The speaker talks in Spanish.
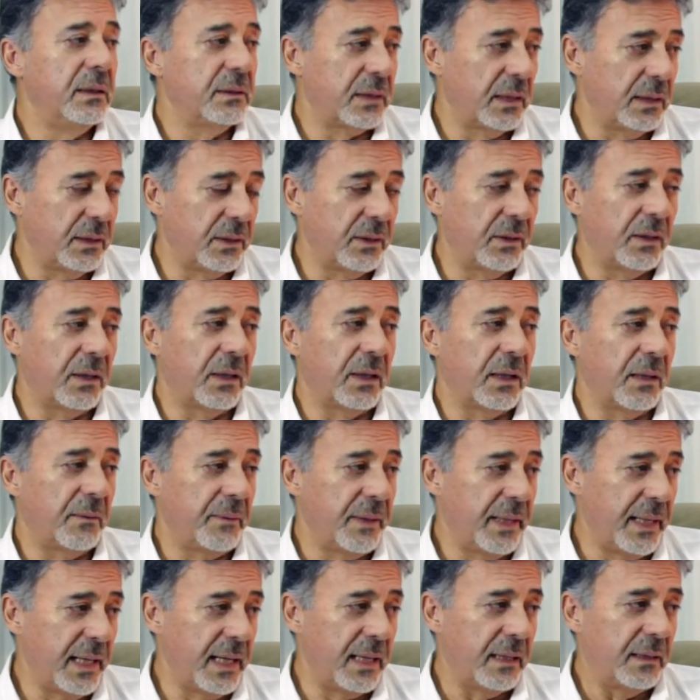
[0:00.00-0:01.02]
sentido de la
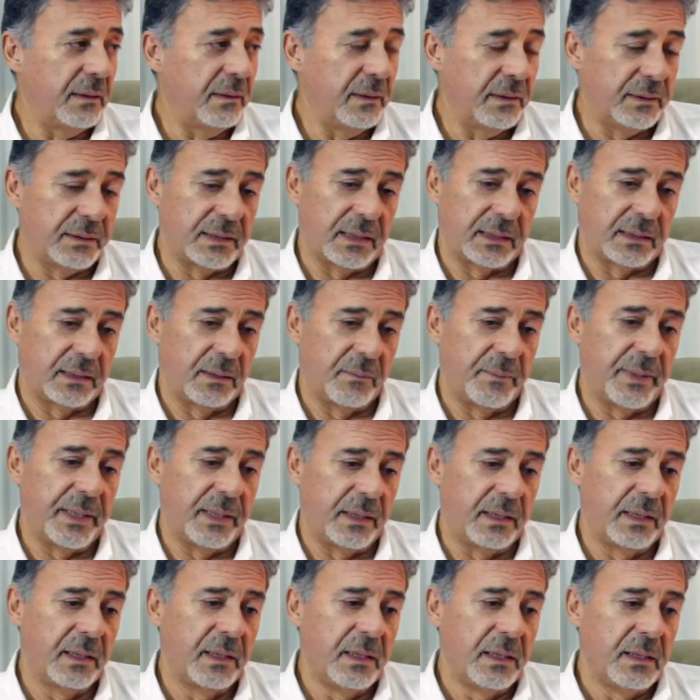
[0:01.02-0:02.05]
gravedad, exactamente.
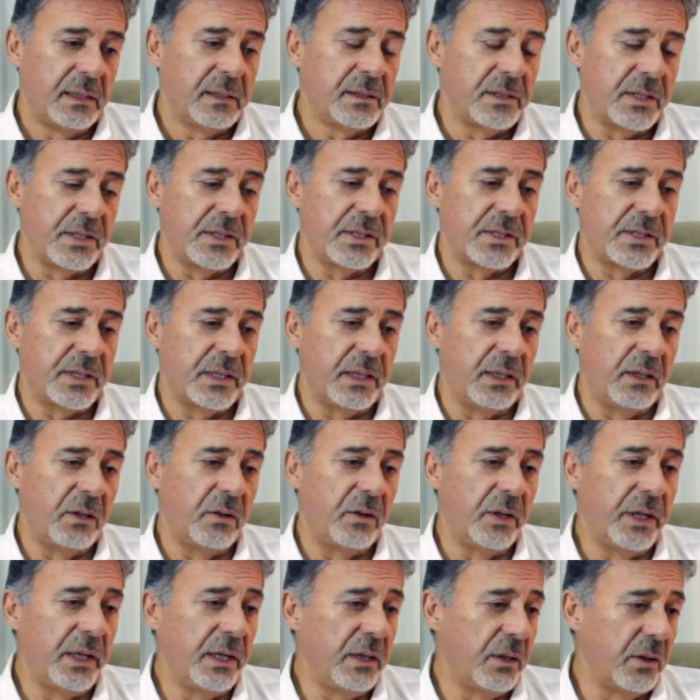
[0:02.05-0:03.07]
Sí, sí, sí,
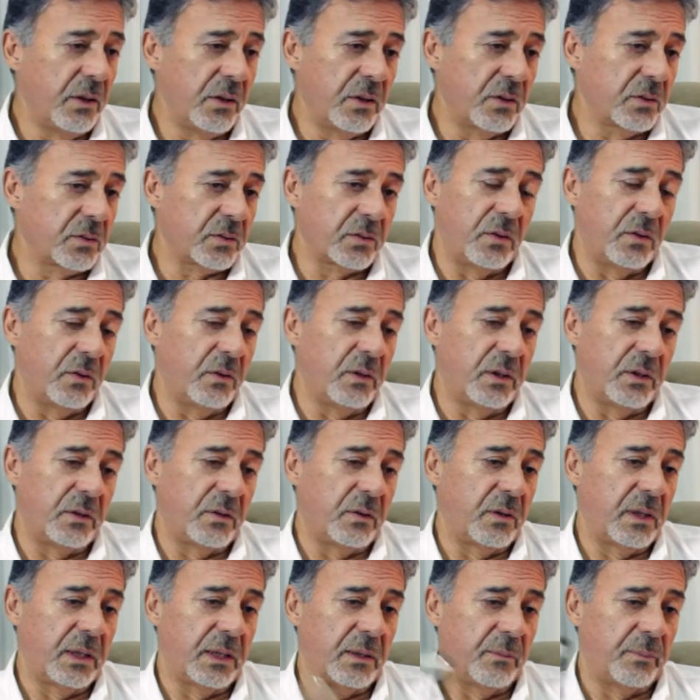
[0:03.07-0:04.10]
los indios o
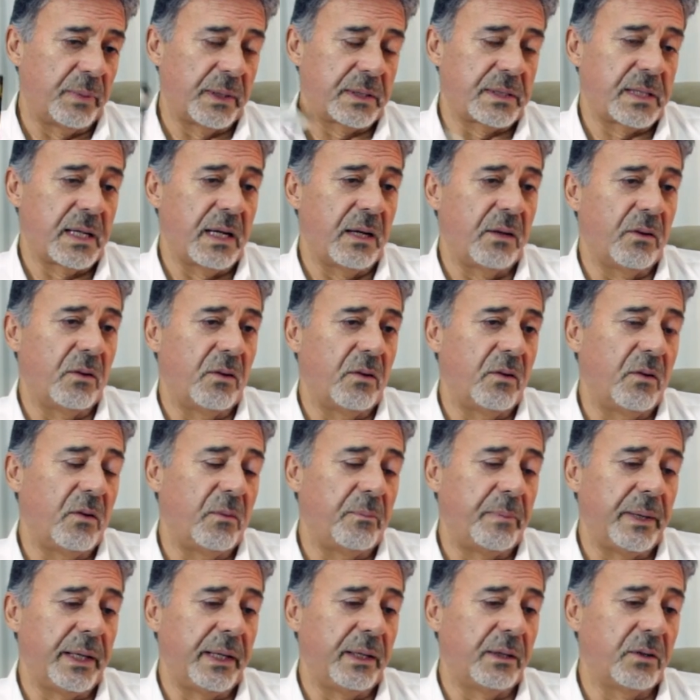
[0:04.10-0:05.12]
nuestros antepasados, los
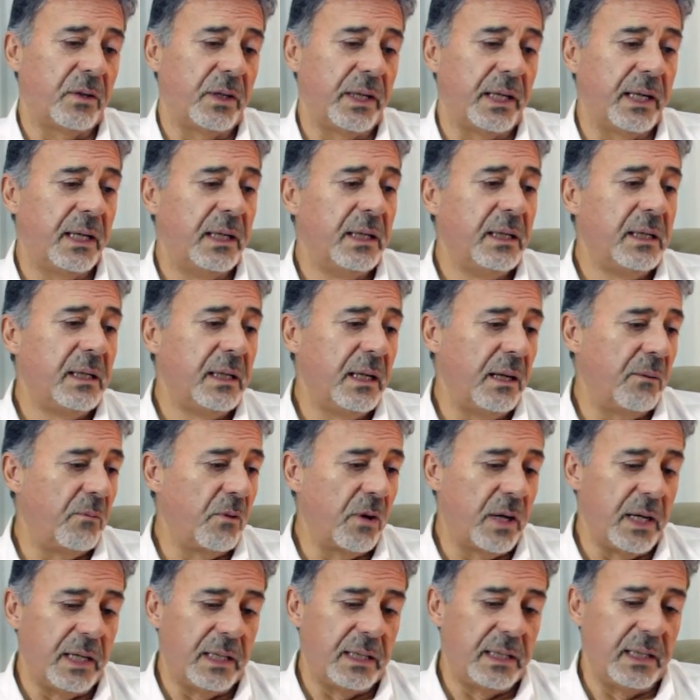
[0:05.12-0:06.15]
prehistorias, las
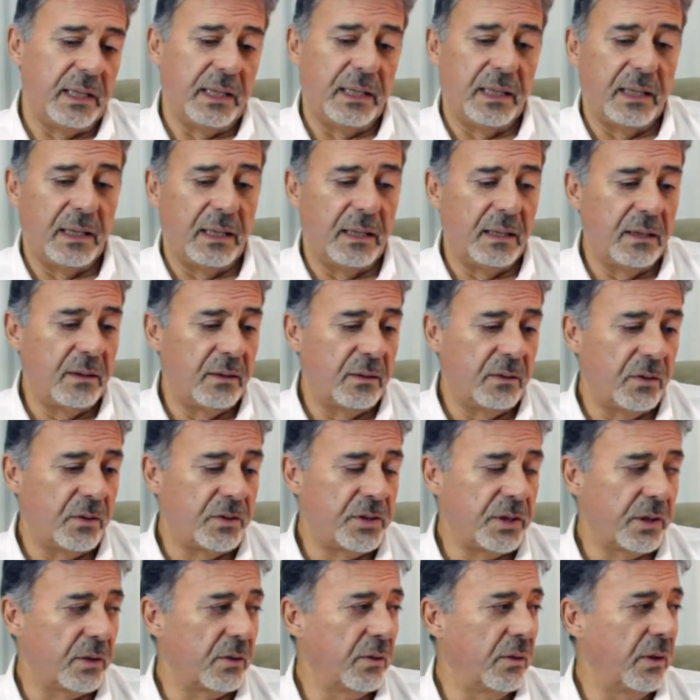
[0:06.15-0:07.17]
mujeres tenían los
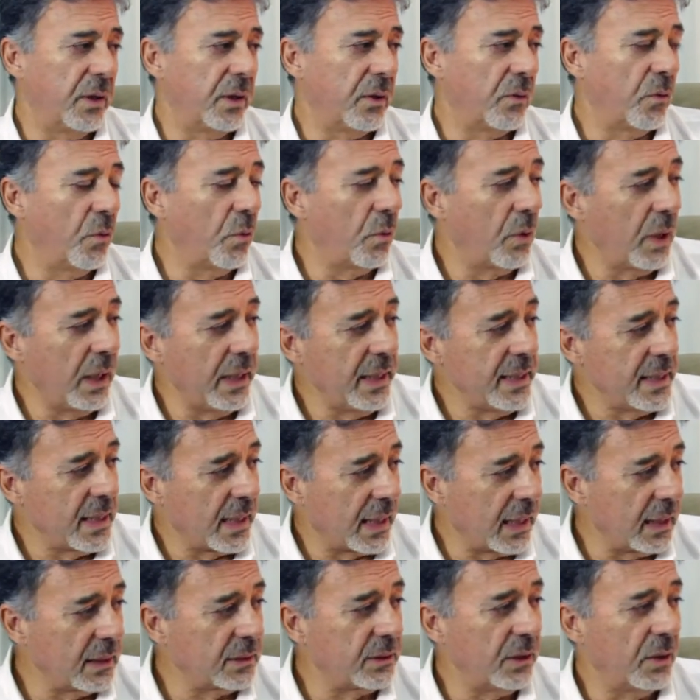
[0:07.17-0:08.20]
chicos en cuclilla,
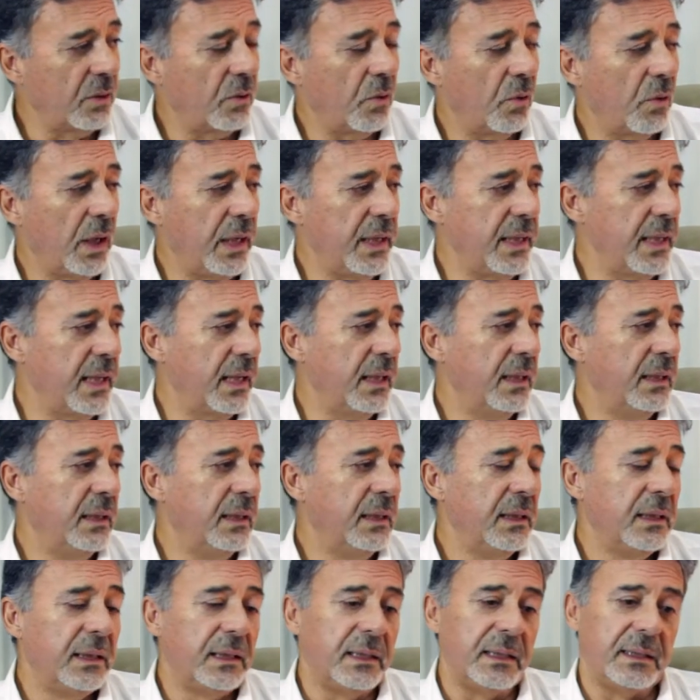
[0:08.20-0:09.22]
casi en cuclilla,
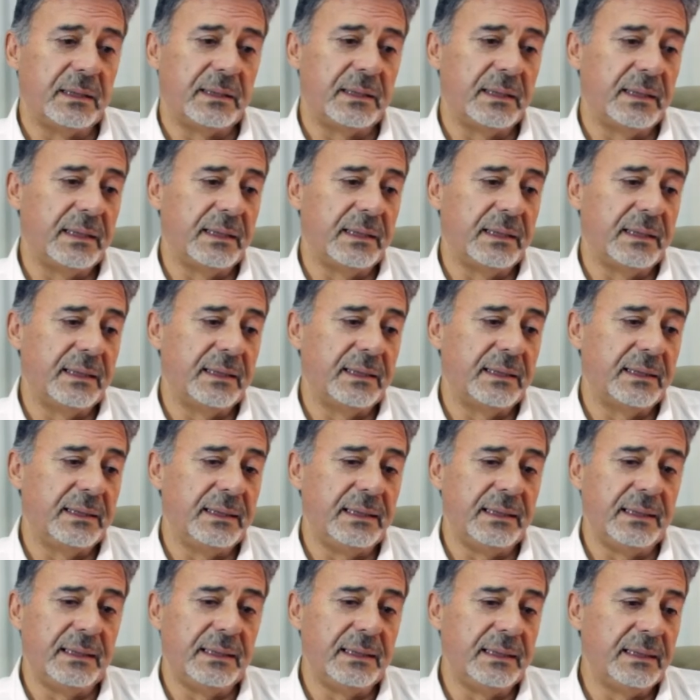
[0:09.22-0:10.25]
este,
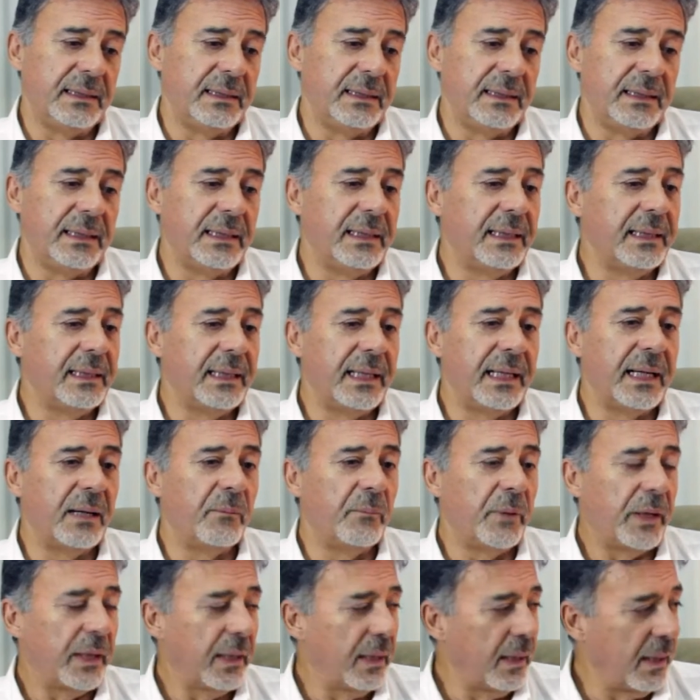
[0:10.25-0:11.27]
y, y, era,
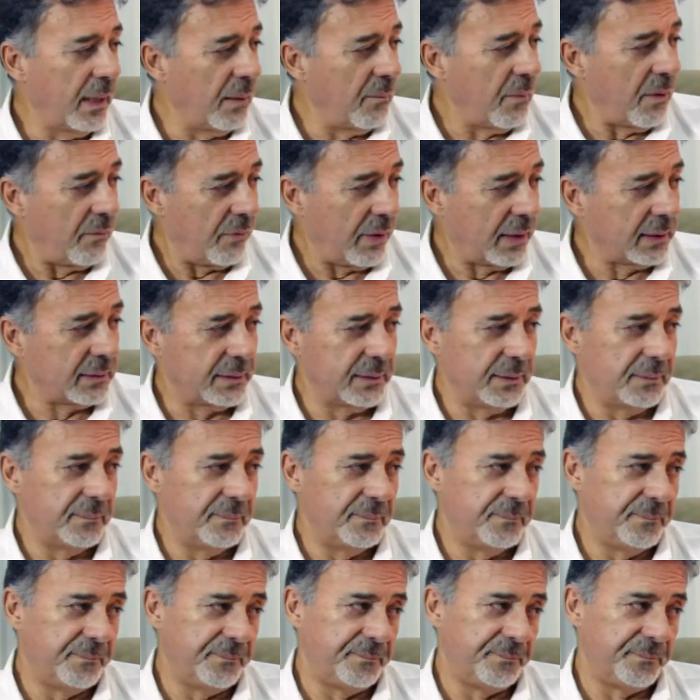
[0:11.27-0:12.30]
era más fácil.
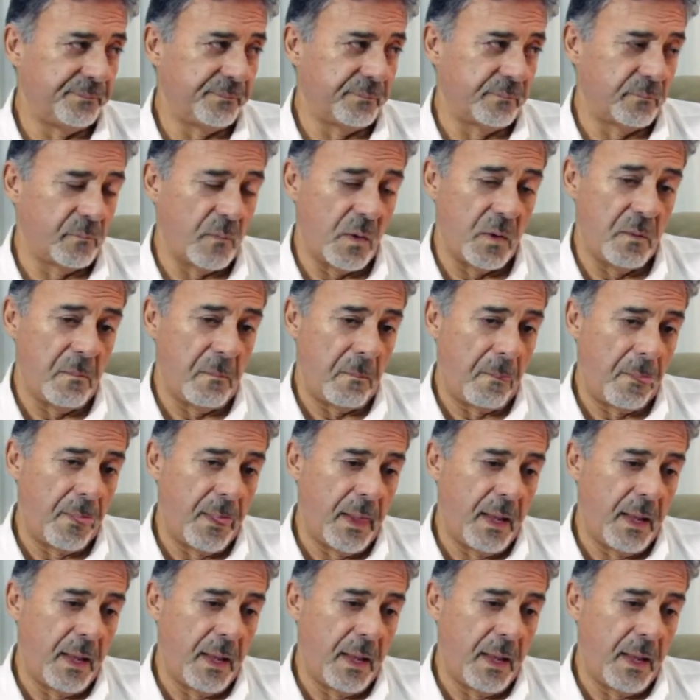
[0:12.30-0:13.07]
¿no?